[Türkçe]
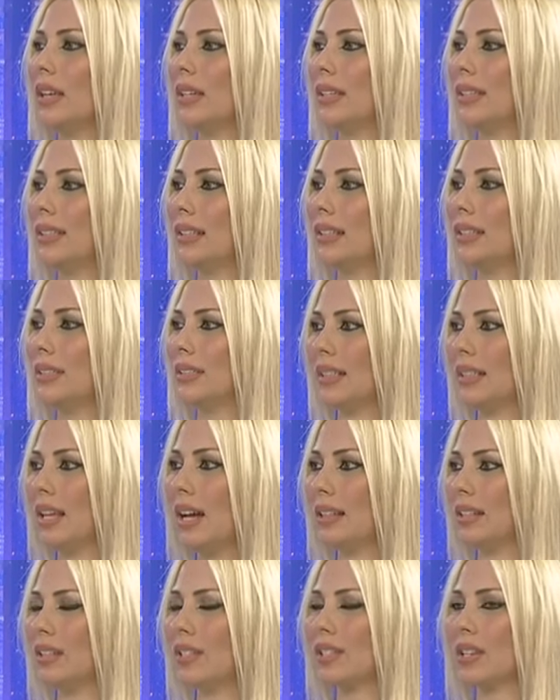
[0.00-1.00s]
E,
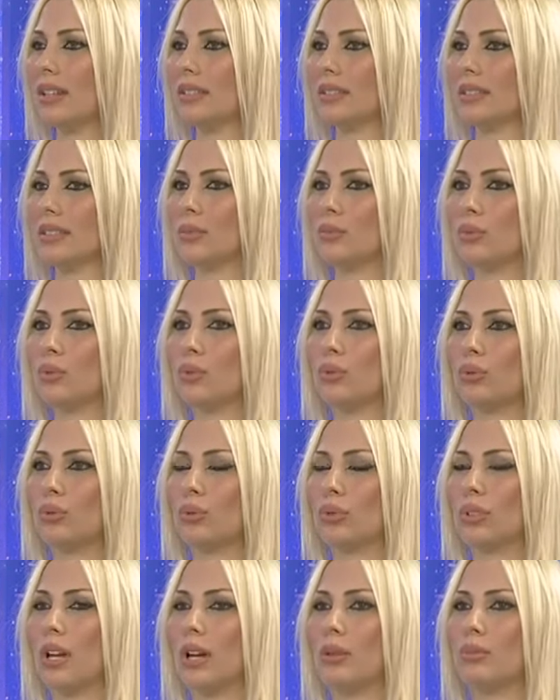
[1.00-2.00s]
neler yaşandığını bütün
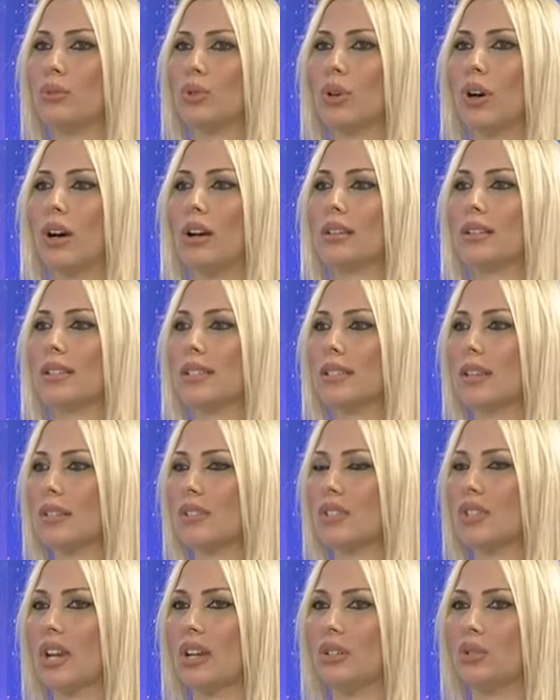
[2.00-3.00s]
dünya biliyor. Arkasından
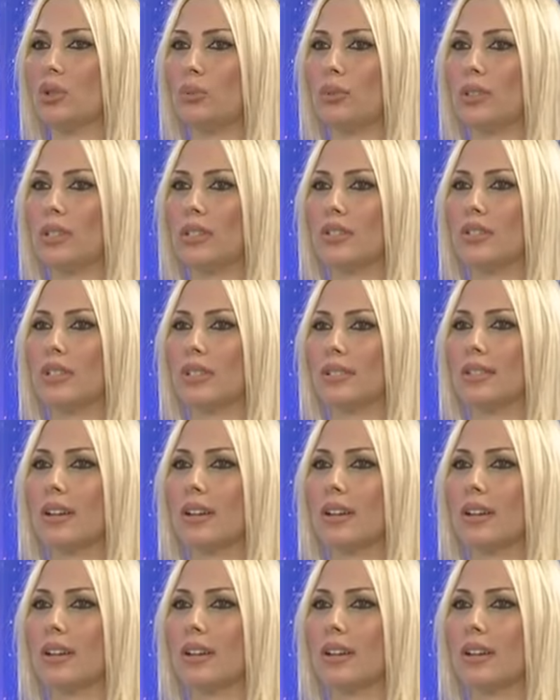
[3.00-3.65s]
Çernobil yaşadık.